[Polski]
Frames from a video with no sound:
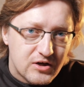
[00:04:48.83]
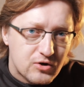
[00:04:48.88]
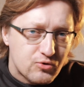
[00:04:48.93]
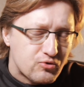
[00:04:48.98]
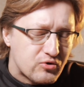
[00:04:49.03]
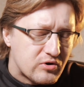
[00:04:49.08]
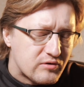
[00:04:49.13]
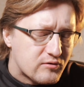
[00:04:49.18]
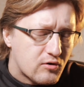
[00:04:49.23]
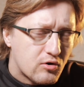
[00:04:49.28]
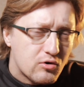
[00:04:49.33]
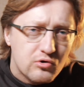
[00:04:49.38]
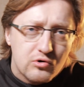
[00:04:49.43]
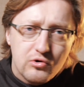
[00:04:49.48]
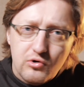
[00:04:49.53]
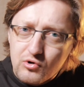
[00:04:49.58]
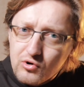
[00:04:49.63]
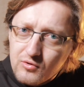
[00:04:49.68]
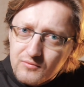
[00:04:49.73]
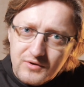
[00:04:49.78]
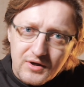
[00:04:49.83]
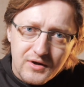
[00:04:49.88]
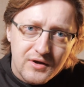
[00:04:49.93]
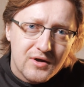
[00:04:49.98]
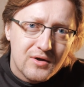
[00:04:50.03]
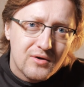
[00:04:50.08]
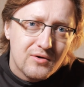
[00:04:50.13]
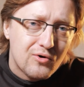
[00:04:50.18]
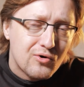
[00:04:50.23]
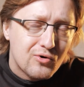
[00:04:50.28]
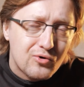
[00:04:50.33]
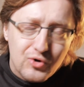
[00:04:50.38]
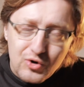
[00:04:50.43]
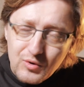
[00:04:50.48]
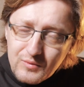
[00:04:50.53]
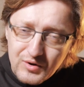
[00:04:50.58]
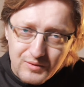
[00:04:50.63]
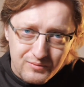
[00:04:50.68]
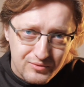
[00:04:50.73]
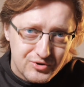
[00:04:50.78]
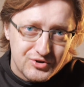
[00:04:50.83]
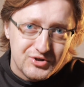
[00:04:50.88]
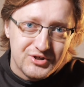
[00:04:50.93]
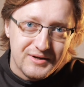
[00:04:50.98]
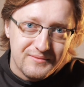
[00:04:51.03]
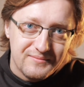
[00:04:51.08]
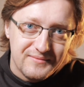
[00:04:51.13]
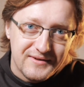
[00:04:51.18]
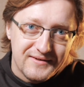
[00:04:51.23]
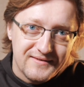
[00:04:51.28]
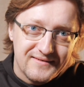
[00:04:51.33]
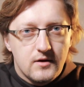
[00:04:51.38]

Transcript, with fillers: które jest ogromnie ogromnie potrzebny.